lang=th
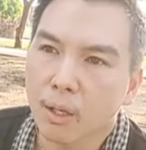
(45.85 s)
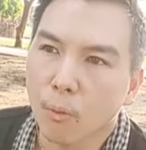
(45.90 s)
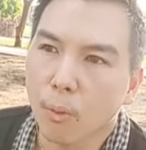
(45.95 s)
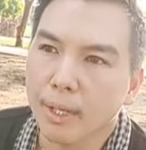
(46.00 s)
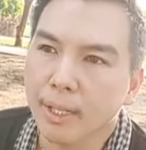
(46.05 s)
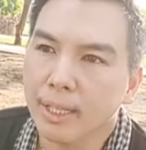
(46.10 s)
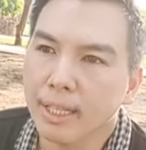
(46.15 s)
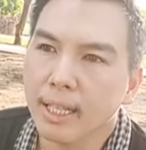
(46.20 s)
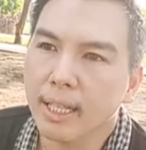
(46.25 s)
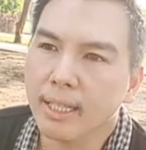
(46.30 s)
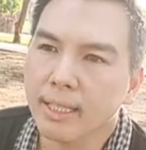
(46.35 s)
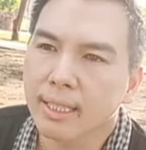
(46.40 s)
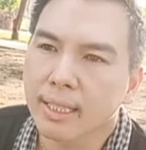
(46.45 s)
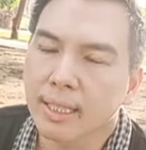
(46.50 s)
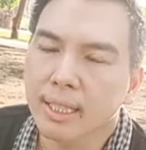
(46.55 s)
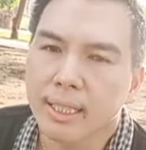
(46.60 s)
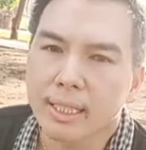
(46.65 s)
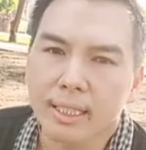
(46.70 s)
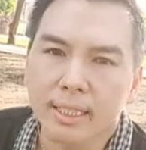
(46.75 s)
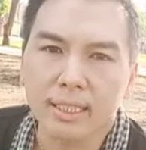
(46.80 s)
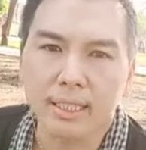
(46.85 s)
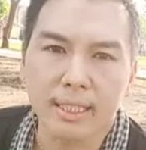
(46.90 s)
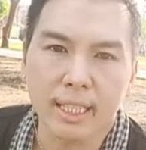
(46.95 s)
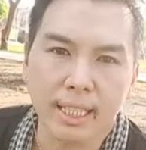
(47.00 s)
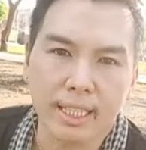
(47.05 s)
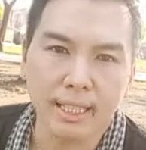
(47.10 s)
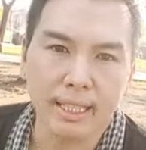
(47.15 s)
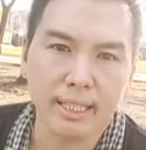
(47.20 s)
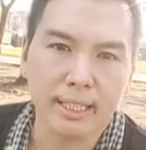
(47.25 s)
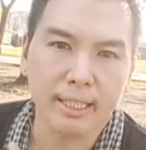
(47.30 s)
วันนี้คือใน
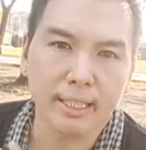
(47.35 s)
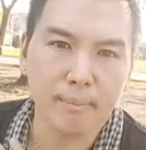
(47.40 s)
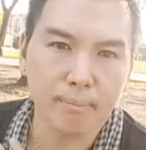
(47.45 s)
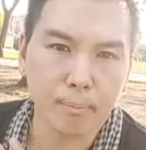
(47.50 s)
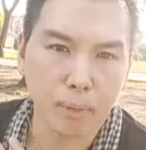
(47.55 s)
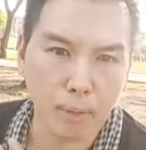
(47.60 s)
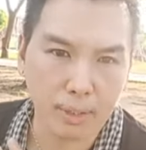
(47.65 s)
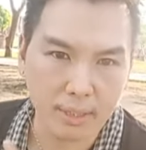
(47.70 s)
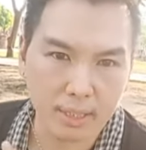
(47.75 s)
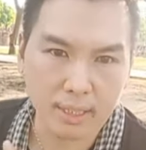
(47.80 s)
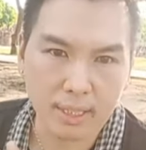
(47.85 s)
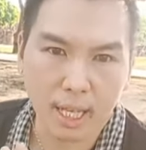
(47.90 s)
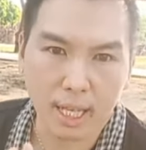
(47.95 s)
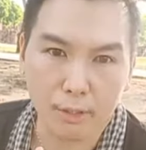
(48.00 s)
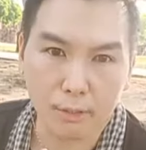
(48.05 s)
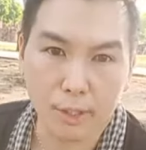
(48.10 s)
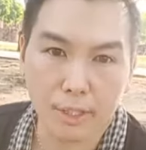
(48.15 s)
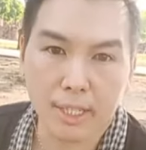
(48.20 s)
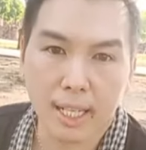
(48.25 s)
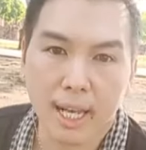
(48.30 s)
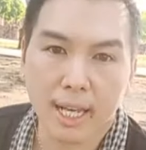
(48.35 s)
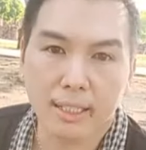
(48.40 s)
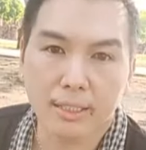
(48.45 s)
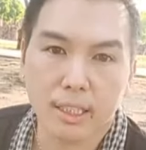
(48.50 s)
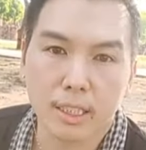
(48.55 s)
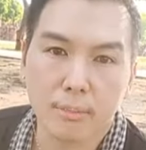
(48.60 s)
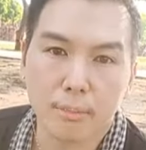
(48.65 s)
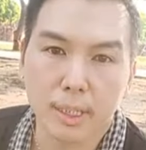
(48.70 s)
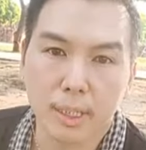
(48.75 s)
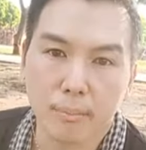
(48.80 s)
ประวัติศาสตร์วิทยา
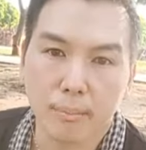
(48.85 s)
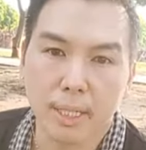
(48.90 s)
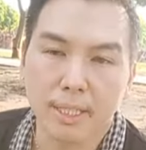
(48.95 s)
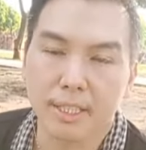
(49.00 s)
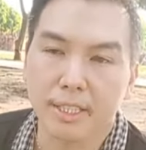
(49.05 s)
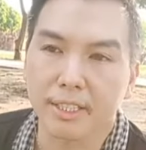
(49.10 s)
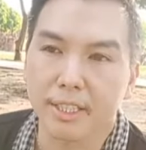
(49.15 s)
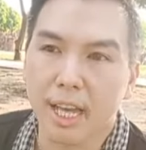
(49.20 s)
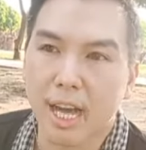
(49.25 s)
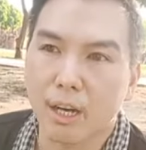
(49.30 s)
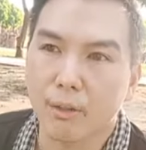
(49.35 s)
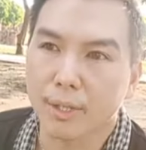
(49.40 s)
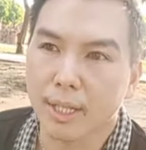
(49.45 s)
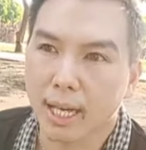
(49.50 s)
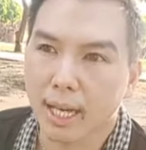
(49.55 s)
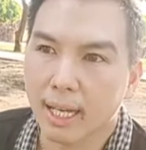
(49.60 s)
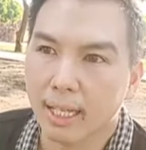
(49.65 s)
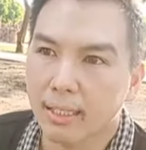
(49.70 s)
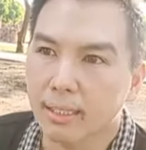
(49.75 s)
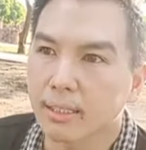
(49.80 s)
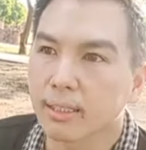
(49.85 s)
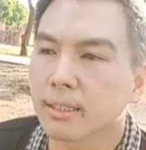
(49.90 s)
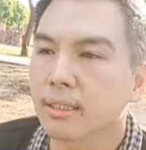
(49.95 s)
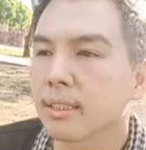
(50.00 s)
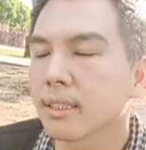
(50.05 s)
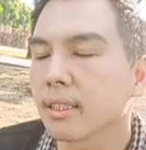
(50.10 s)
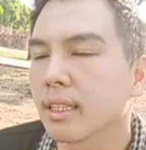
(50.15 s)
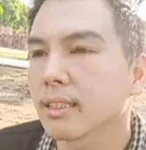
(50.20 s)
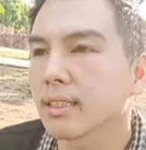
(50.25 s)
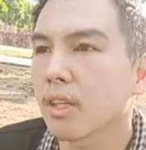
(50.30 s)
ที่มีมาอย่างยาวนาน
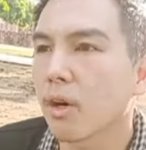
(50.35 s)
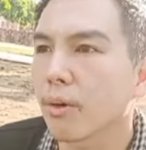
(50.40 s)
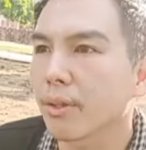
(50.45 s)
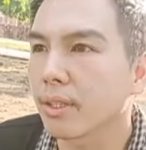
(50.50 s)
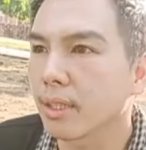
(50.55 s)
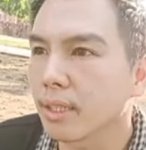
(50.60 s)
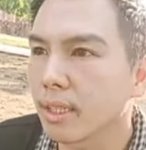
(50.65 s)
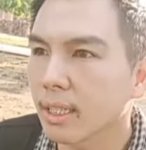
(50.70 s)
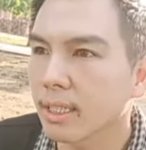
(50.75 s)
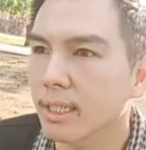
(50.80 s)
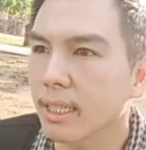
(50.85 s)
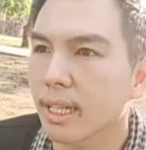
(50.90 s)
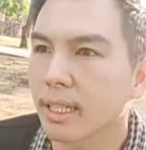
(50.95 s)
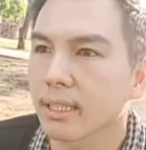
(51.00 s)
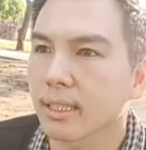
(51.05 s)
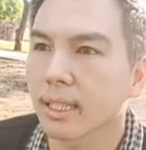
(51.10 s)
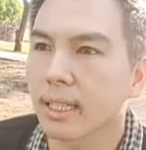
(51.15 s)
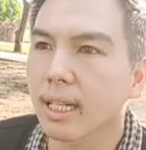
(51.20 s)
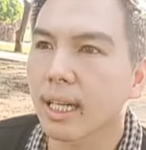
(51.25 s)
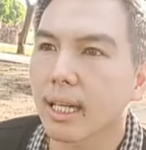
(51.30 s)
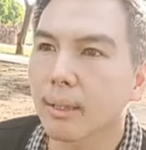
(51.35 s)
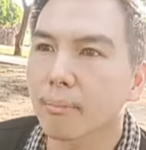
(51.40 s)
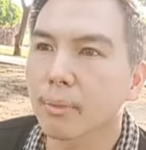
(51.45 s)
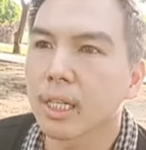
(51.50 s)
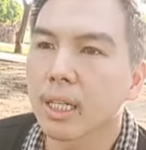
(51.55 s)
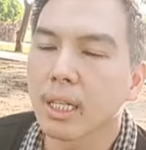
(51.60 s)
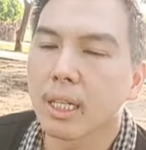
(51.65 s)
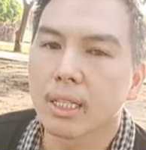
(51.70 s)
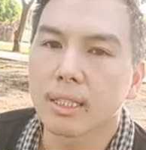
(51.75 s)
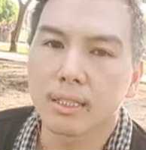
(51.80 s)
และต่อเนื่องกันนะครับ
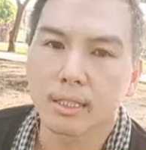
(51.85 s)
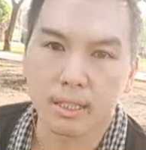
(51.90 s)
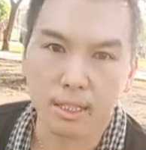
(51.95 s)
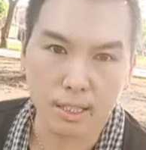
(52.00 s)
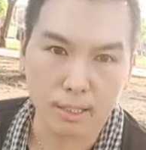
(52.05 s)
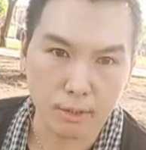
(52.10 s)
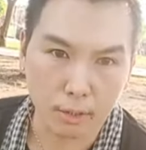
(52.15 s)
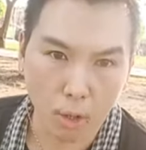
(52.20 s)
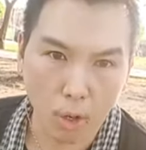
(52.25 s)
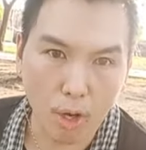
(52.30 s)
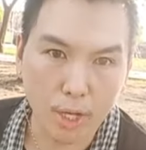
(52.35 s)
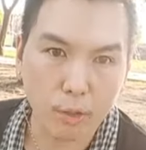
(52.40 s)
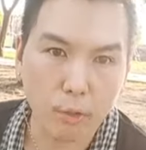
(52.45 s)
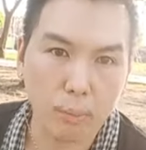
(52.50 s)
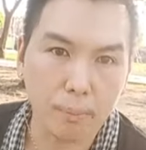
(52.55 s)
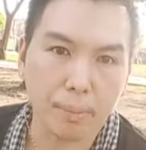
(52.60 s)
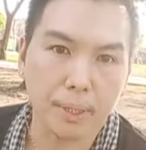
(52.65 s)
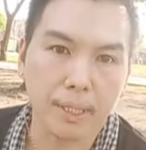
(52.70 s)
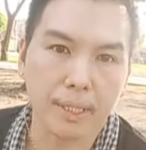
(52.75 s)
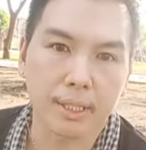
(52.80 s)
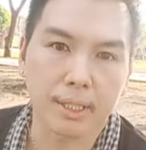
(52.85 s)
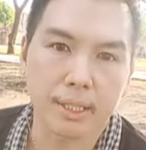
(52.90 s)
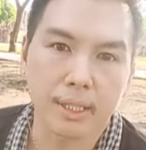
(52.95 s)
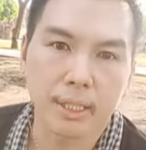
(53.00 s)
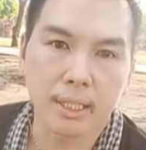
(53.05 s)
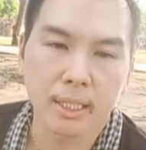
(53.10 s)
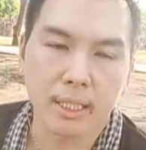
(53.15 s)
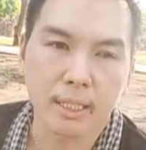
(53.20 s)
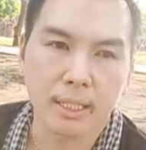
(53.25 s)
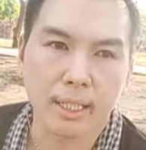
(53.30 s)
400 กว่าปี
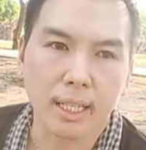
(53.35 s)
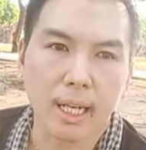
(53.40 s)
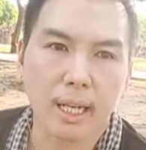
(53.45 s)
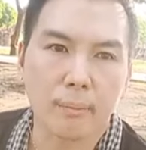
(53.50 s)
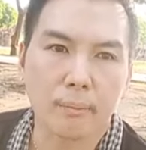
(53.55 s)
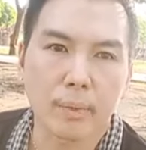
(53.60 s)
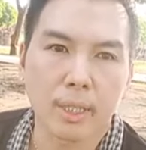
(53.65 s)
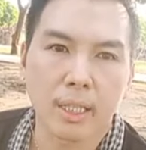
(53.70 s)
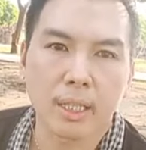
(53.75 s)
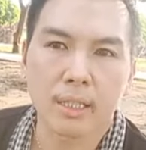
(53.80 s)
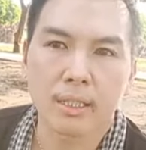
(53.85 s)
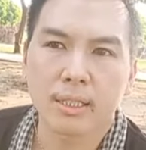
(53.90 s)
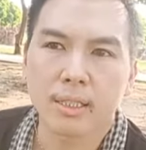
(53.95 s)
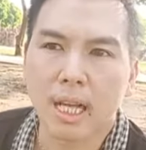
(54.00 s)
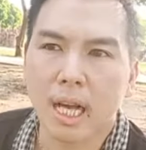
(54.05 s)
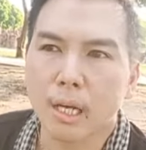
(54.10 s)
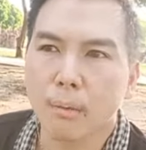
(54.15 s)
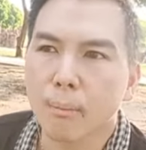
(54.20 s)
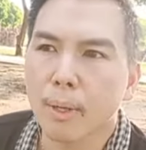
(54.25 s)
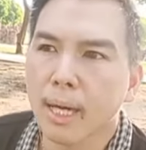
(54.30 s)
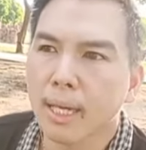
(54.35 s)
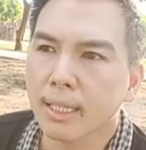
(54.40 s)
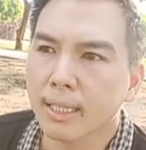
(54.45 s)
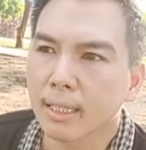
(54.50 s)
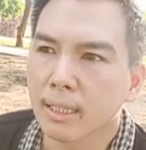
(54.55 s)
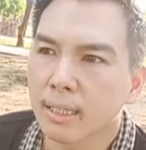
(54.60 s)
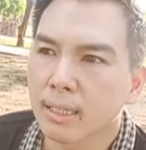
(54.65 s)
นะครับ สามารถ